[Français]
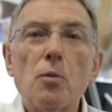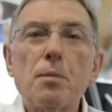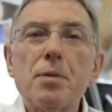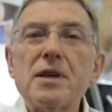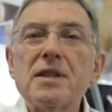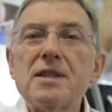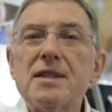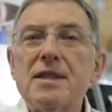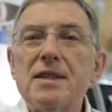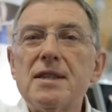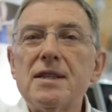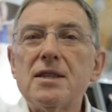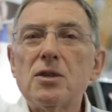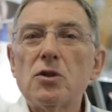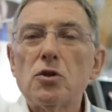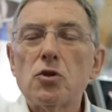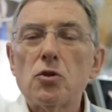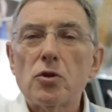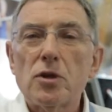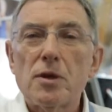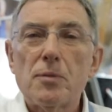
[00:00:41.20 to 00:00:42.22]
précises
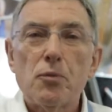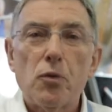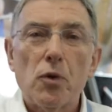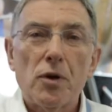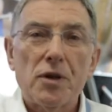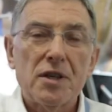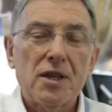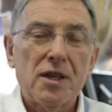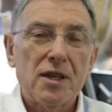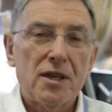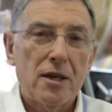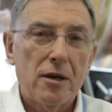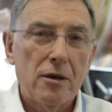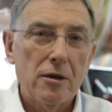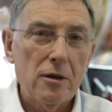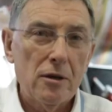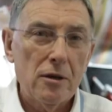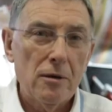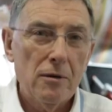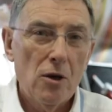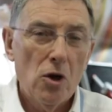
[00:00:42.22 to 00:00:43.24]
sur des points trigger
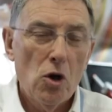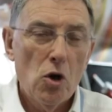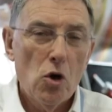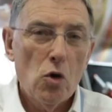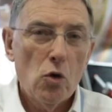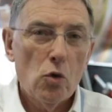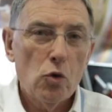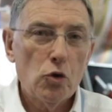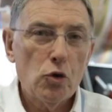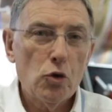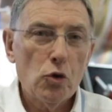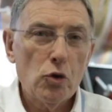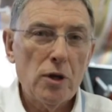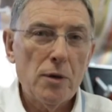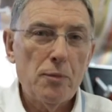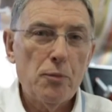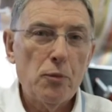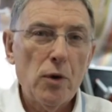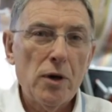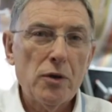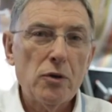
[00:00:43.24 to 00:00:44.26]
ou sur des
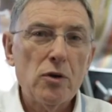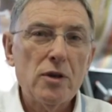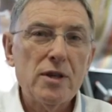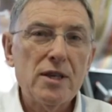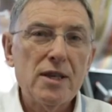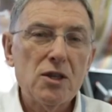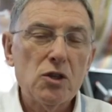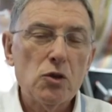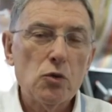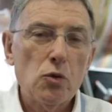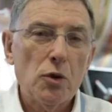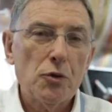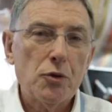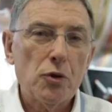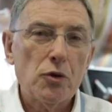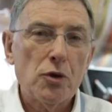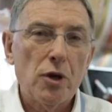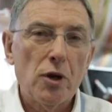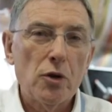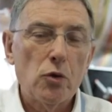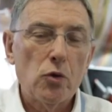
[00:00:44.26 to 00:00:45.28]
points de liaison entre
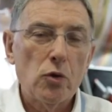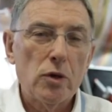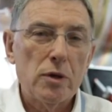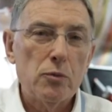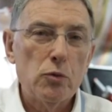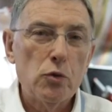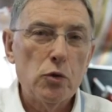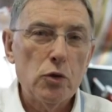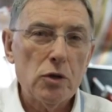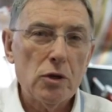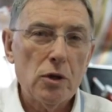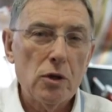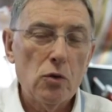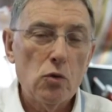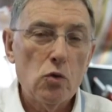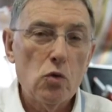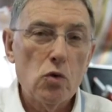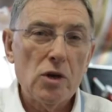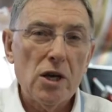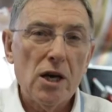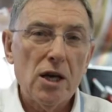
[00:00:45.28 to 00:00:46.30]
tendons et muscles ou
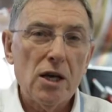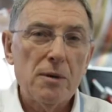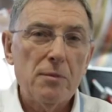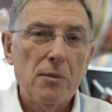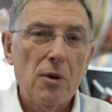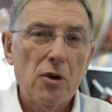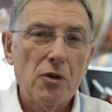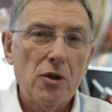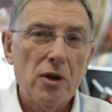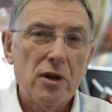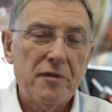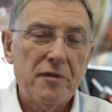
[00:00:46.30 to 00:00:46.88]
carrément dans les